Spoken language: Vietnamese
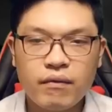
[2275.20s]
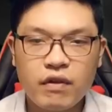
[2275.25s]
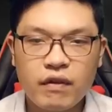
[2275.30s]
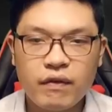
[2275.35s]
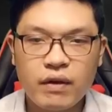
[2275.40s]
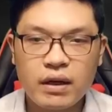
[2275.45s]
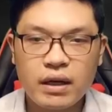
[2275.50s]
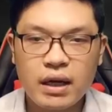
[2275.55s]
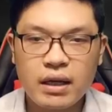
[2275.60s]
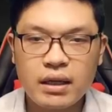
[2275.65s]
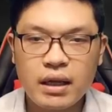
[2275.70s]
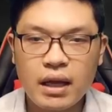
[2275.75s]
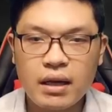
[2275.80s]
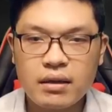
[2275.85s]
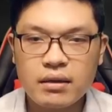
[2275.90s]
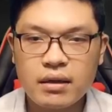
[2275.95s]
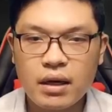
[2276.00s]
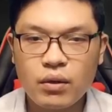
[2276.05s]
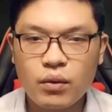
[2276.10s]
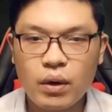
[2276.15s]
Về phần cái
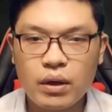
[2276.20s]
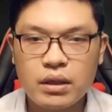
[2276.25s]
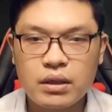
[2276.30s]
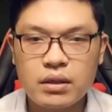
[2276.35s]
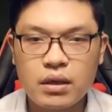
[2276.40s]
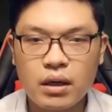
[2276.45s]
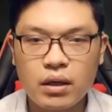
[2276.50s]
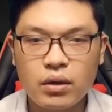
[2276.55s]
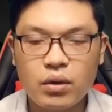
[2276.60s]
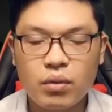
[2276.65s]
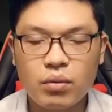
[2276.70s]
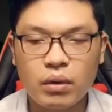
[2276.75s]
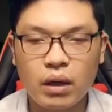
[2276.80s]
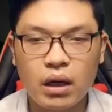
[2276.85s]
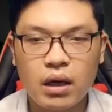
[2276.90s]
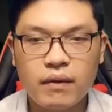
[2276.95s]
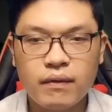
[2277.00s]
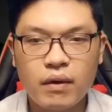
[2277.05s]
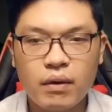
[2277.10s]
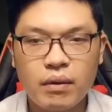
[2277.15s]
tên Tần quận trưởng cùng
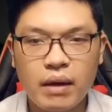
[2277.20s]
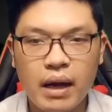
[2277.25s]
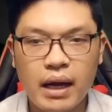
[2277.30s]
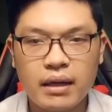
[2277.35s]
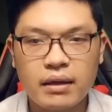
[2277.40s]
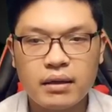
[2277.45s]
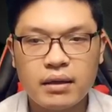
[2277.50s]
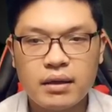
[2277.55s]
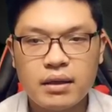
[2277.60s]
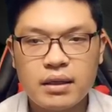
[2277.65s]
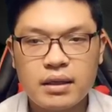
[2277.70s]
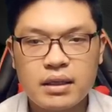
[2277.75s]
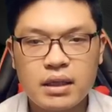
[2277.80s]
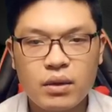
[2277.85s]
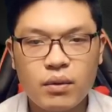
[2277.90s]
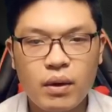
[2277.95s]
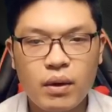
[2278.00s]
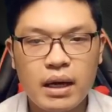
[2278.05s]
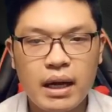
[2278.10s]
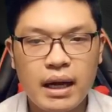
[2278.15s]
Hứa Phong An,
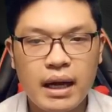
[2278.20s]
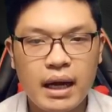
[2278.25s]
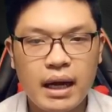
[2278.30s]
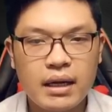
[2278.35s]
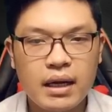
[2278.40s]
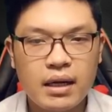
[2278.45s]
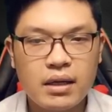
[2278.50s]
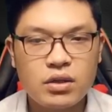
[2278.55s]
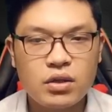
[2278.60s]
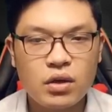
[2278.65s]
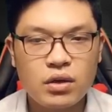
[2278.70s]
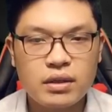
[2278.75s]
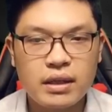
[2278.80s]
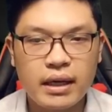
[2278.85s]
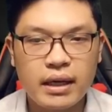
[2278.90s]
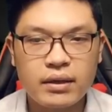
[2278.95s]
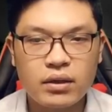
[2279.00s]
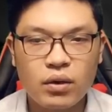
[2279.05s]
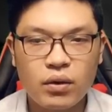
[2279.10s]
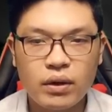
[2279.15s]
chẳng qua là gà đất chó
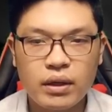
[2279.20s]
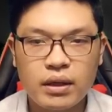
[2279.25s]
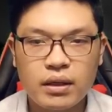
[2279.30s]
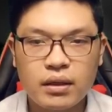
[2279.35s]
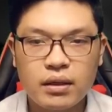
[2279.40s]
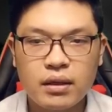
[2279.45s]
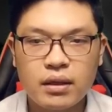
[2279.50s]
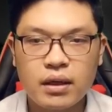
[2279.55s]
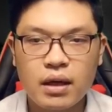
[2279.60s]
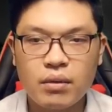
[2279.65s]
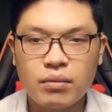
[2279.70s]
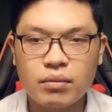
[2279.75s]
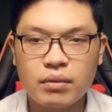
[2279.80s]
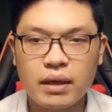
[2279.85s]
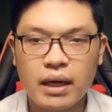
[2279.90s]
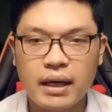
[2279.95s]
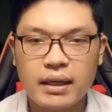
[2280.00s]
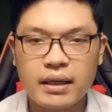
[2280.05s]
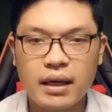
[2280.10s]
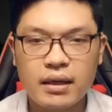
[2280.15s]
sành thôi,
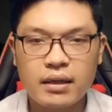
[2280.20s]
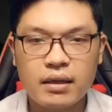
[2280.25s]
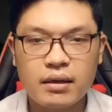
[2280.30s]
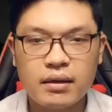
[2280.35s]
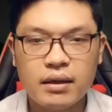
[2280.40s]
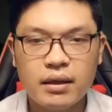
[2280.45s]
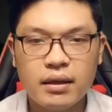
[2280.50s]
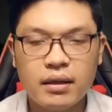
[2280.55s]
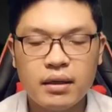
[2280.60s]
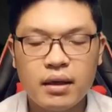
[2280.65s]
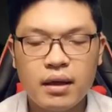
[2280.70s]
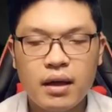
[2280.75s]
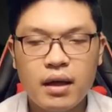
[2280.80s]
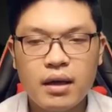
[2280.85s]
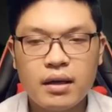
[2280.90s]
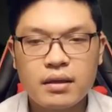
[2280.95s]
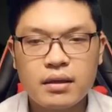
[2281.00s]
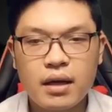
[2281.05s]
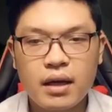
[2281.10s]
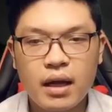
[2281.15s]
không đáng nhắc tới.
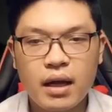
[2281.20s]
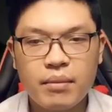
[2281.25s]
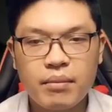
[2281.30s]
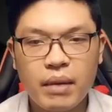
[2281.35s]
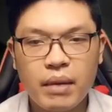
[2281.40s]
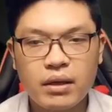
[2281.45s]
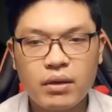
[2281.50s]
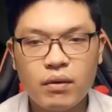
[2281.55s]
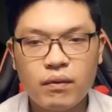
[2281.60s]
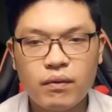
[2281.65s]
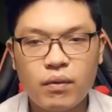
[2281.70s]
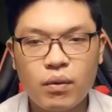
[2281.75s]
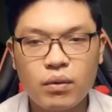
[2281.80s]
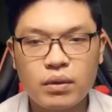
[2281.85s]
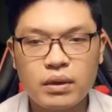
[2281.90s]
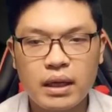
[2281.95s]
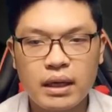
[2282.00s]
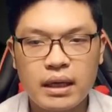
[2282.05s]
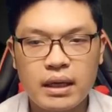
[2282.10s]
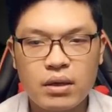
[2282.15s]
Đợi ngày mai thúc
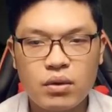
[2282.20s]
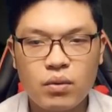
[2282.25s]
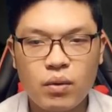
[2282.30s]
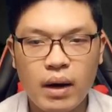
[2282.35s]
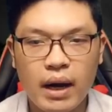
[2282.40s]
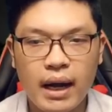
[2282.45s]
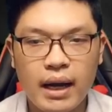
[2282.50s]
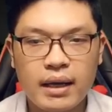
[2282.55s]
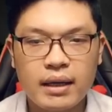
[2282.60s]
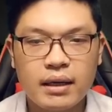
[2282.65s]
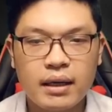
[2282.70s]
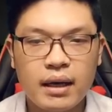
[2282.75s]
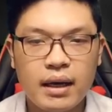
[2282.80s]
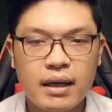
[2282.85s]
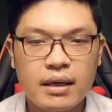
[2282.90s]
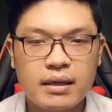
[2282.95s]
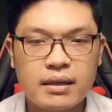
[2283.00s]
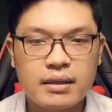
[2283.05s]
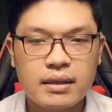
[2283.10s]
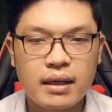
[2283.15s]
phụ ta đi qua,
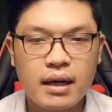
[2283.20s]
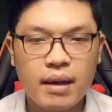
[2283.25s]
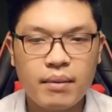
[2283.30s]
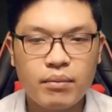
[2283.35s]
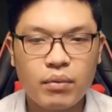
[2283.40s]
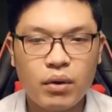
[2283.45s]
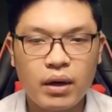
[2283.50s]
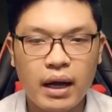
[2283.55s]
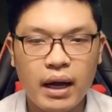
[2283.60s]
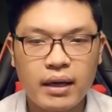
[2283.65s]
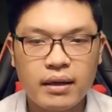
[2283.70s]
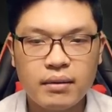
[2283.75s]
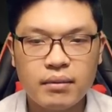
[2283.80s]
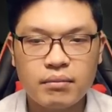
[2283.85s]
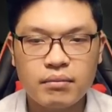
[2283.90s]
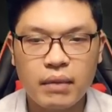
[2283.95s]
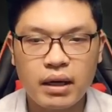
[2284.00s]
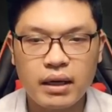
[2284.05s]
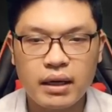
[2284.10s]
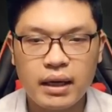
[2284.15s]
liền sẽ đem bọn hắn
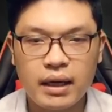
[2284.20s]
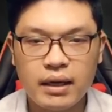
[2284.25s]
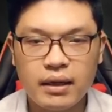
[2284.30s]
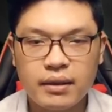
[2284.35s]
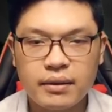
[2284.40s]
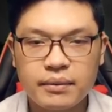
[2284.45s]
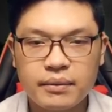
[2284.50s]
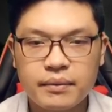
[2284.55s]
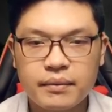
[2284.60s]
bắt hết,